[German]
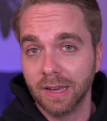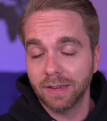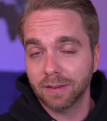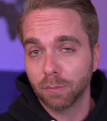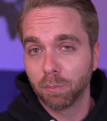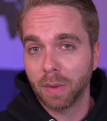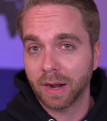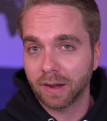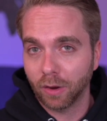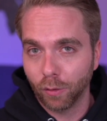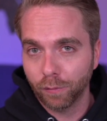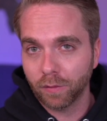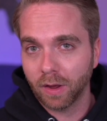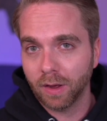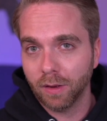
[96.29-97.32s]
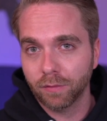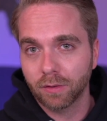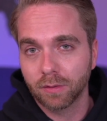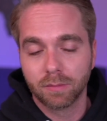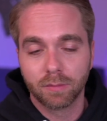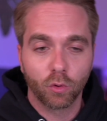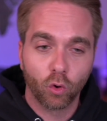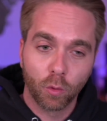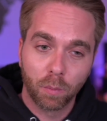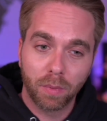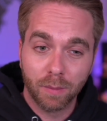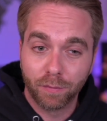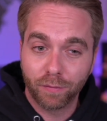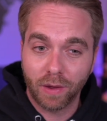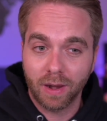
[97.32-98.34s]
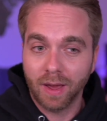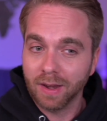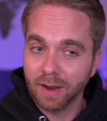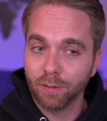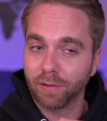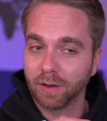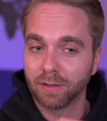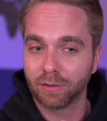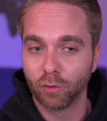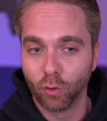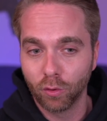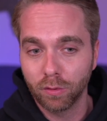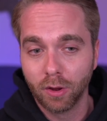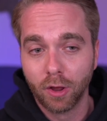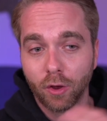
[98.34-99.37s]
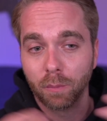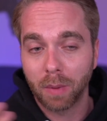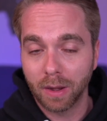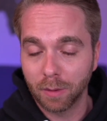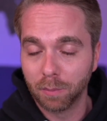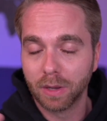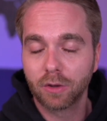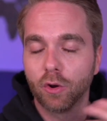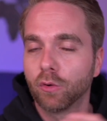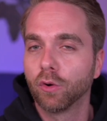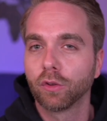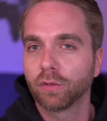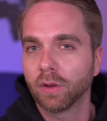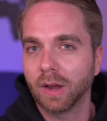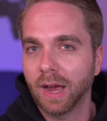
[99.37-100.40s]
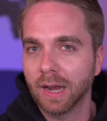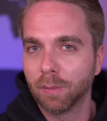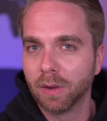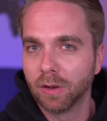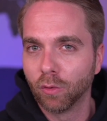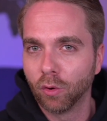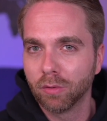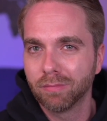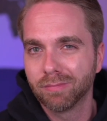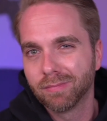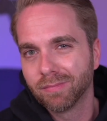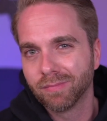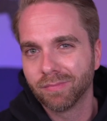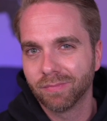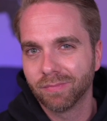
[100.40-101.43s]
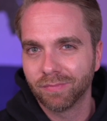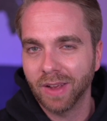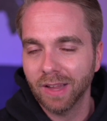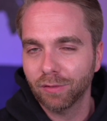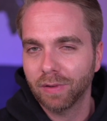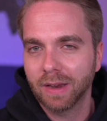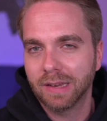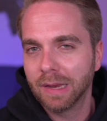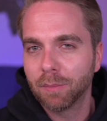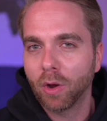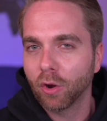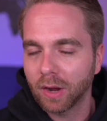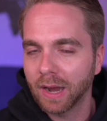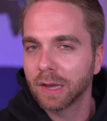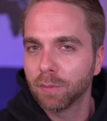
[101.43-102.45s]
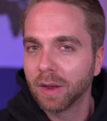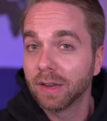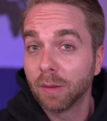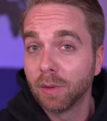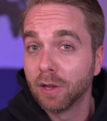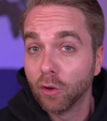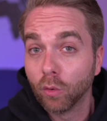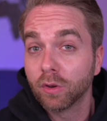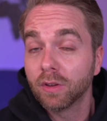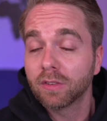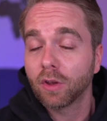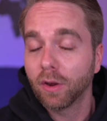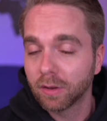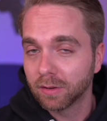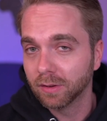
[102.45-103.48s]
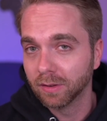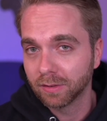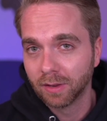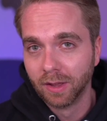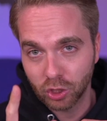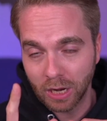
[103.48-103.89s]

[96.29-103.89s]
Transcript: Ich, mehr Kaufkraft und im Falle einer Inflation bei einem Bitcoin-Kurs von einer Million wäre es vielleicht eben auch gar nicht mehr die Million, die es heute ist.